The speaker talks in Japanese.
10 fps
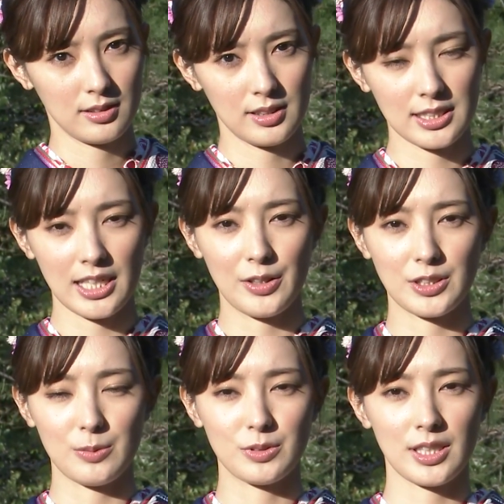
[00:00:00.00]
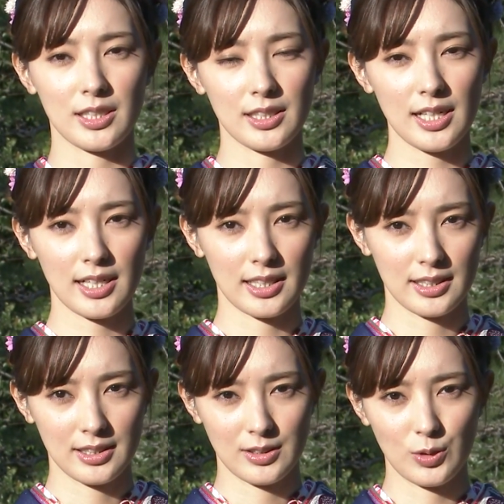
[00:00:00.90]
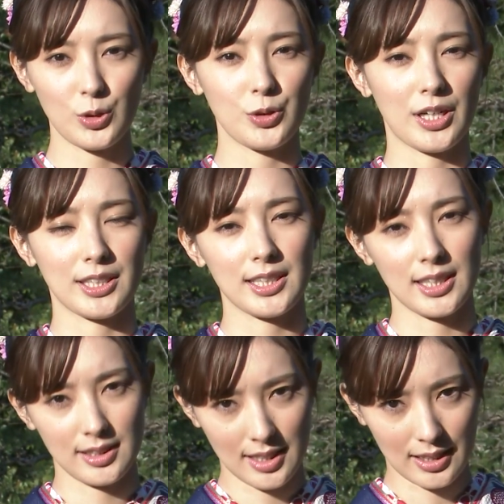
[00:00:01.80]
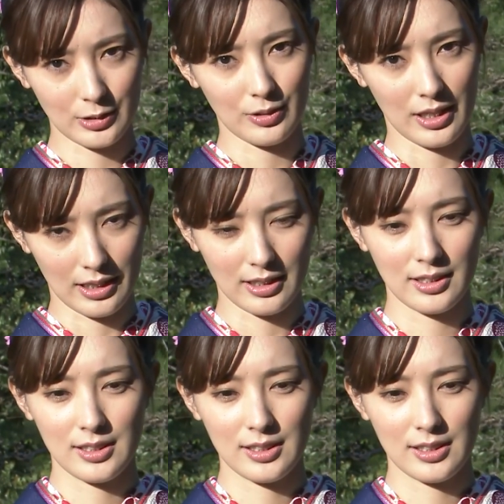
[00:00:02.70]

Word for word: 太宰治さんがどういう方だったとか